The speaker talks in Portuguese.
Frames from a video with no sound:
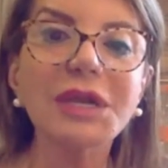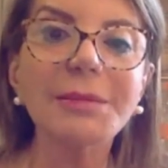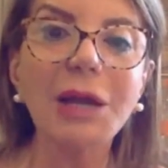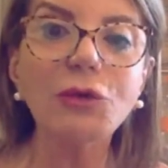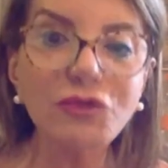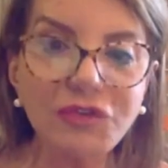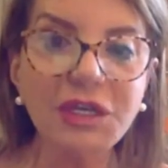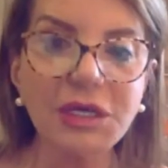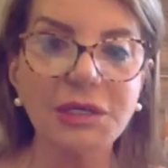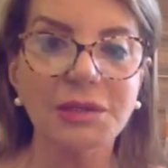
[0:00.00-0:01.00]
trabalho
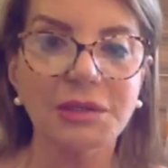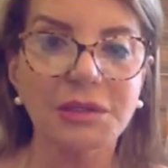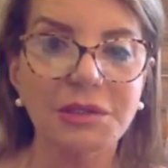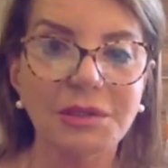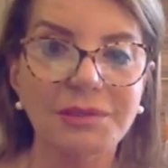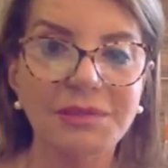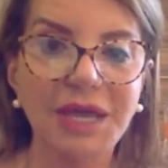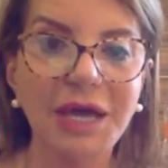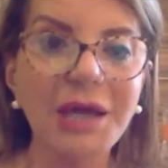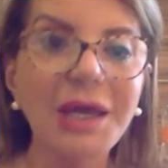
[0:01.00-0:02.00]
sim,
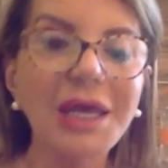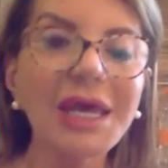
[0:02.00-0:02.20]
tá?